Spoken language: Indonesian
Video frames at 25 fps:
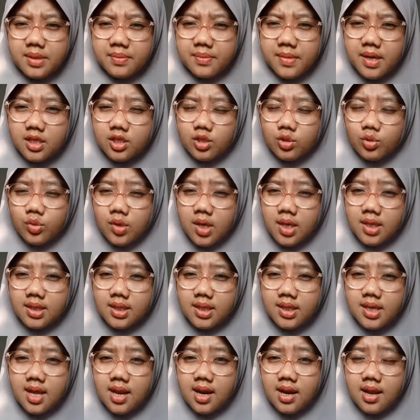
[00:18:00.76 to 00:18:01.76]
dimasukkan
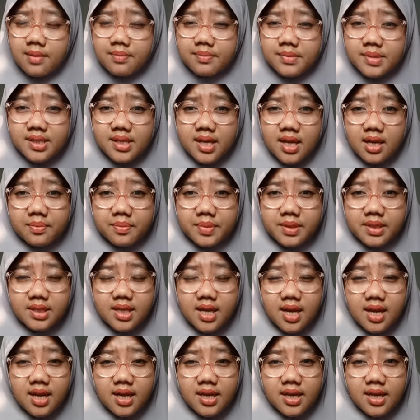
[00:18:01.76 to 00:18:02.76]
ke dalam sel
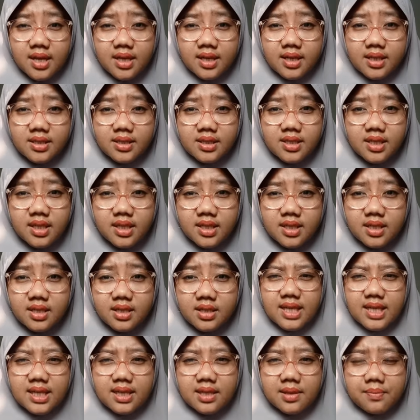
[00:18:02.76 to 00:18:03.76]
penjara yang kecil
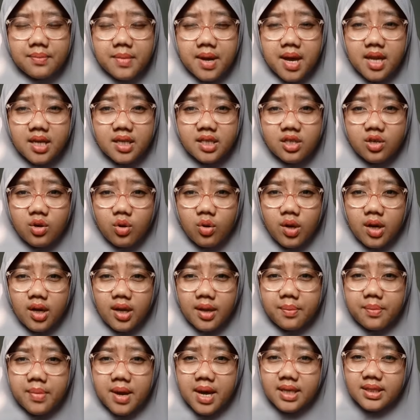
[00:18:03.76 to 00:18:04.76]
ditemani
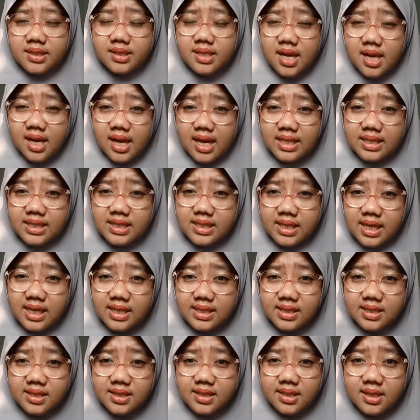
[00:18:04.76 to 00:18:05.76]
oleh banyak
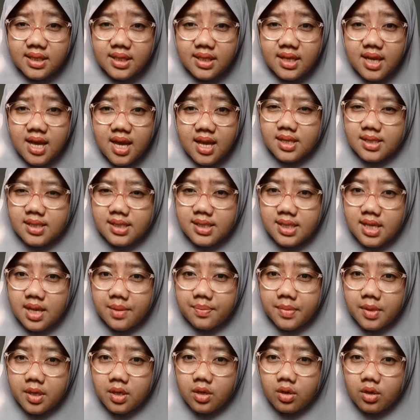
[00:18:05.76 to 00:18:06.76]
anjing-anjing liar
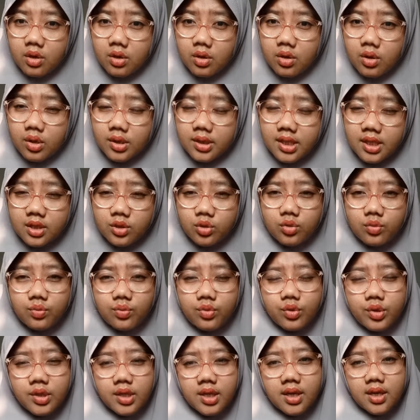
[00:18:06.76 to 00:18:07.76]
siap menggerogoti
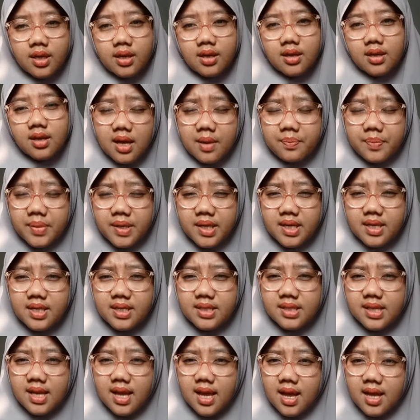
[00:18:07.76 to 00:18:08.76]
tubuhnya tapi
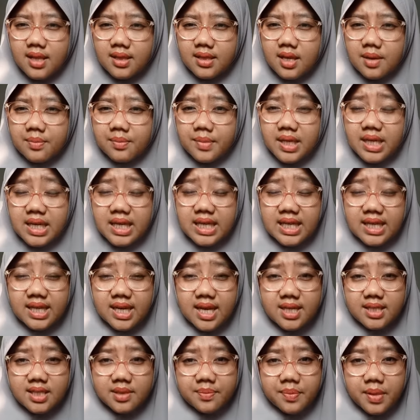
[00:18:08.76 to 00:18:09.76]
di saat yang
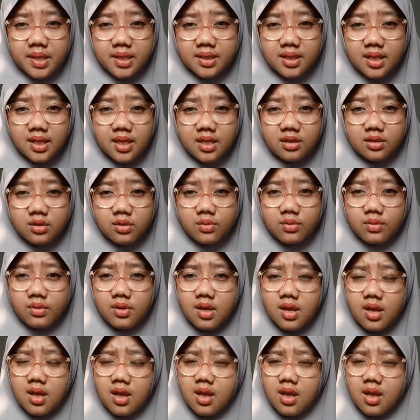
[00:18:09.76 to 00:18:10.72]
mengerikan seperti itu